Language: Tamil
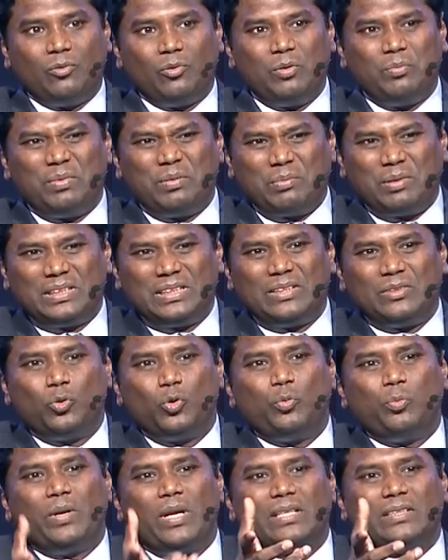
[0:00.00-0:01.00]
ஒன்றும் மற்றது
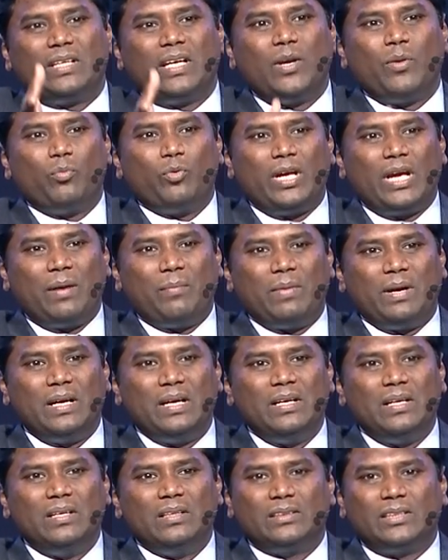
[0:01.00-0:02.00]
உருப்படியாக செய்ய
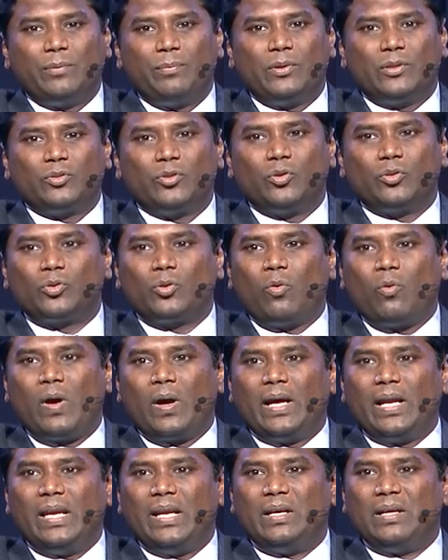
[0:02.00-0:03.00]
முடியாமல் சில பேர்
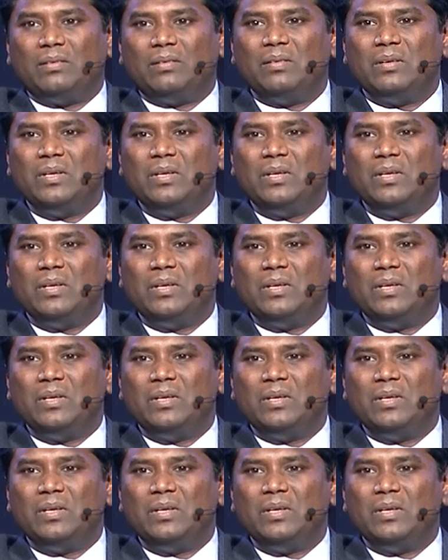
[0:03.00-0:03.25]
சொல்லுவாங்கல்ல